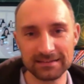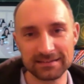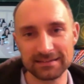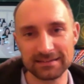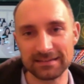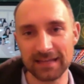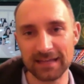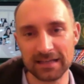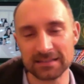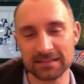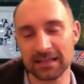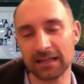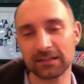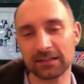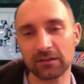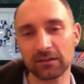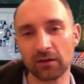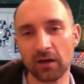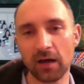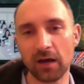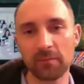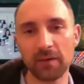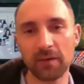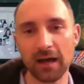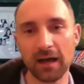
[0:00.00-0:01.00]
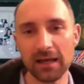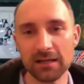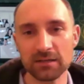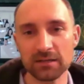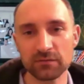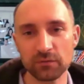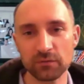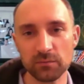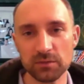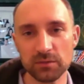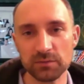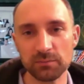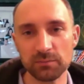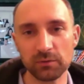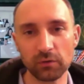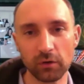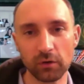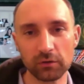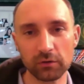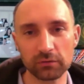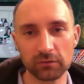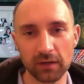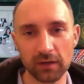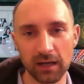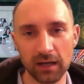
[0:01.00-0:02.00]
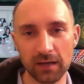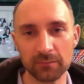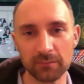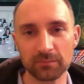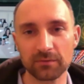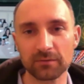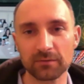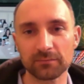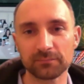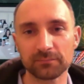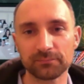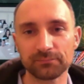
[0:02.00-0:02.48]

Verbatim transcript: Das hat doch aber alles für mich Bedeutung gehabt.